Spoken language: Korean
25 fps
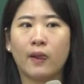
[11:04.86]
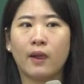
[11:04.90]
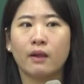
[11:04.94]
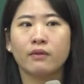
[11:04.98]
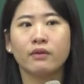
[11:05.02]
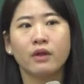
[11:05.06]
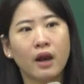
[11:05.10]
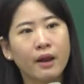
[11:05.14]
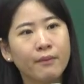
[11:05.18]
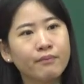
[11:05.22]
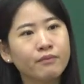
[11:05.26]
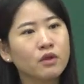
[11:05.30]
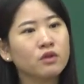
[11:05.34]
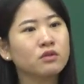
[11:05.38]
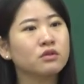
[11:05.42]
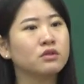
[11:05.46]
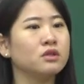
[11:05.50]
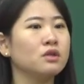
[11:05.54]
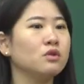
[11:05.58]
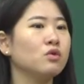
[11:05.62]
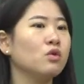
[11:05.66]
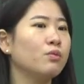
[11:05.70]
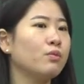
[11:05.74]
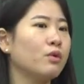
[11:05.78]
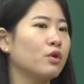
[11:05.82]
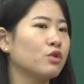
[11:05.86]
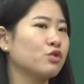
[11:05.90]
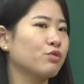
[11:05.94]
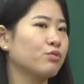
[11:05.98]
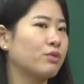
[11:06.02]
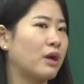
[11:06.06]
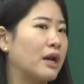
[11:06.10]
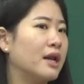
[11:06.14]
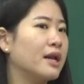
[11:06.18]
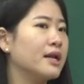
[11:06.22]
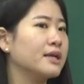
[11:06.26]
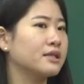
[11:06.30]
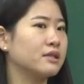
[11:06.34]
근데 랩넌트 일곱 명은 좀
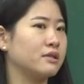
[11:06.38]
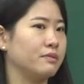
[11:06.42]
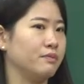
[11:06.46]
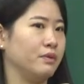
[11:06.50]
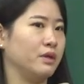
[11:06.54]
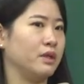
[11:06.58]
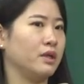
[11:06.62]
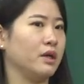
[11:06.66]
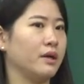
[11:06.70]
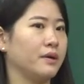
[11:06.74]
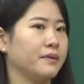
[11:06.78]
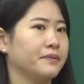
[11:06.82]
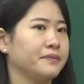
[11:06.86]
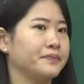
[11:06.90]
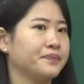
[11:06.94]
달랐습니다